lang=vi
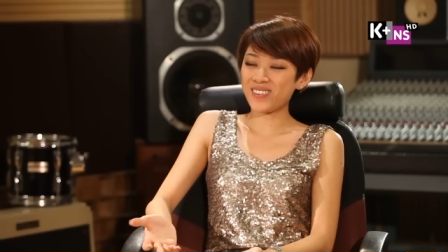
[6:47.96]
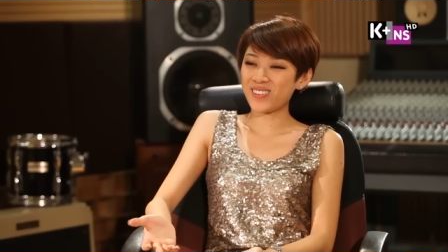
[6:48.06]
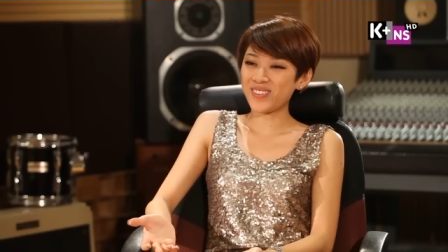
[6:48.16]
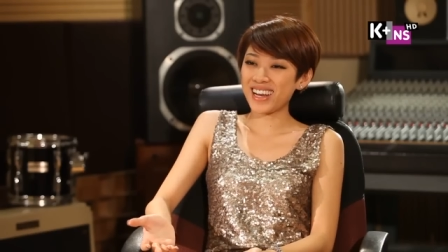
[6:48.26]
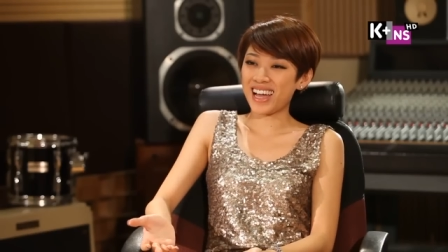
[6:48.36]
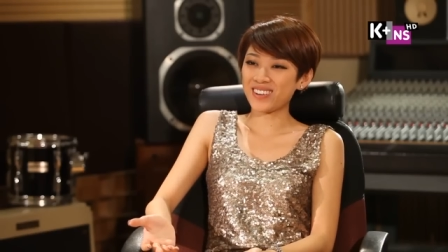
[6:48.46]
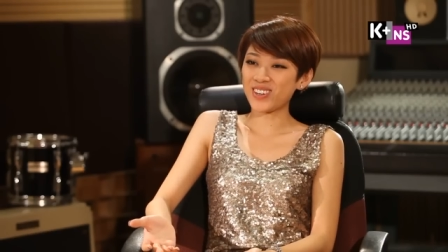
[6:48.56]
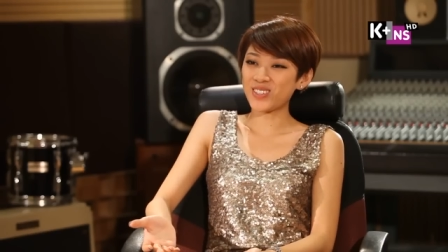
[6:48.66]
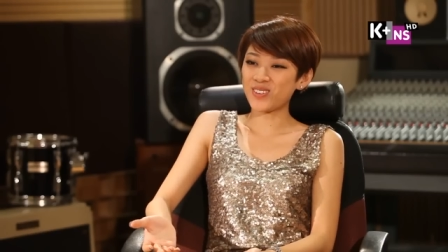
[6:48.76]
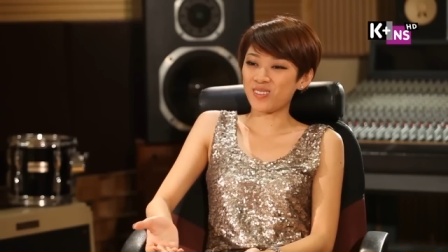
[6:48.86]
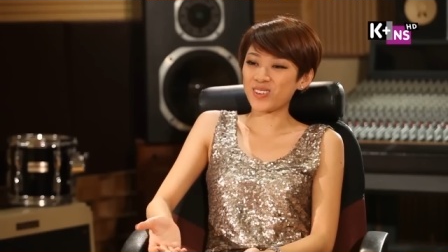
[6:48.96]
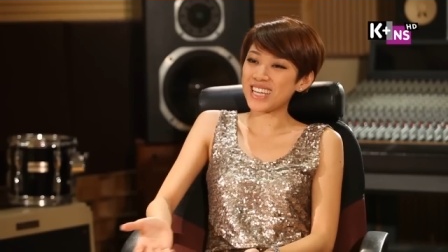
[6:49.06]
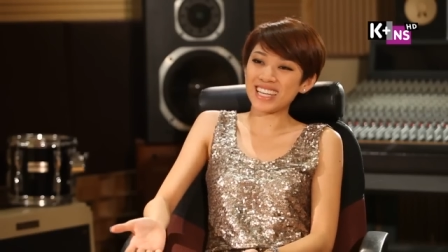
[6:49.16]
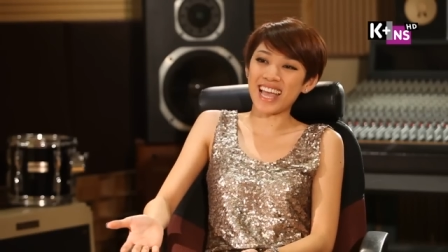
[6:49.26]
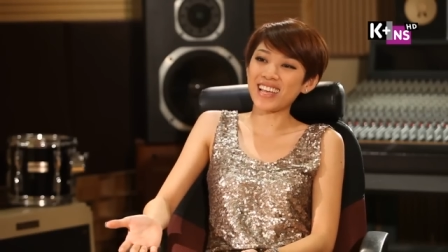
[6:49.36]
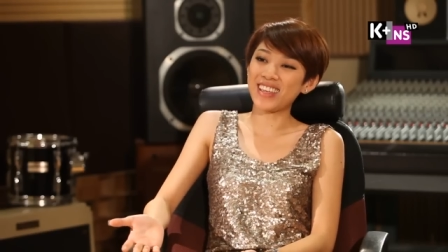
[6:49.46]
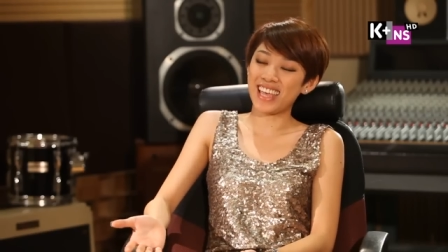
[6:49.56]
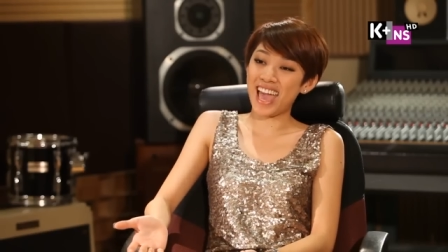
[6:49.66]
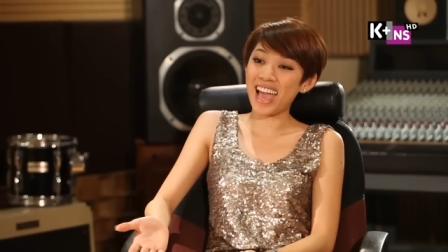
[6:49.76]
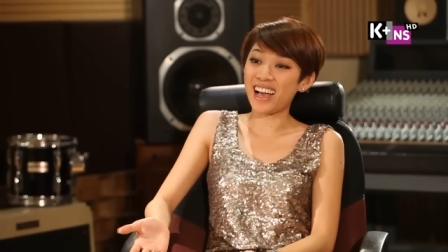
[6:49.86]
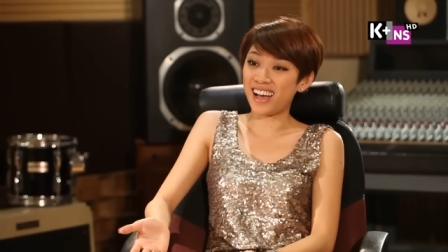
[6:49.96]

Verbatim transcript: em không biết là anh Quốc Trung không có sáng tác cho chị hát